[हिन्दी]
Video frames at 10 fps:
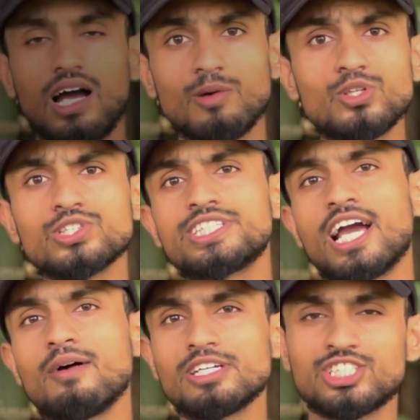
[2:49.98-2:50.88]
अब दोस्त
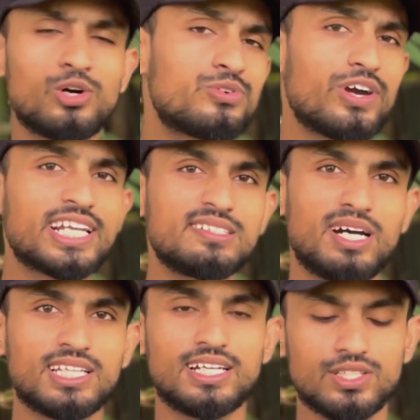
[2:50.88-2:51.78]
यहाँ पे सॉफ्टवेयर की
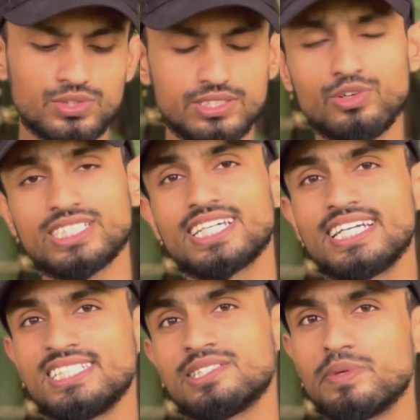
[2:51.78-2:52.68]
बात करें तो वैसे कि
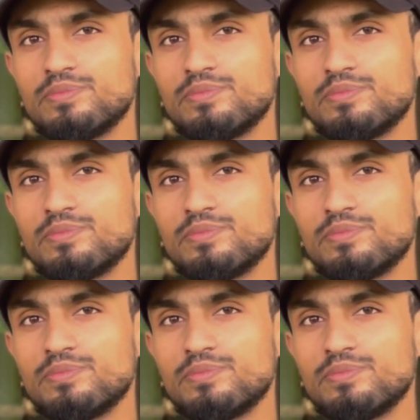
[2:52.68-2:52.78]
इसमें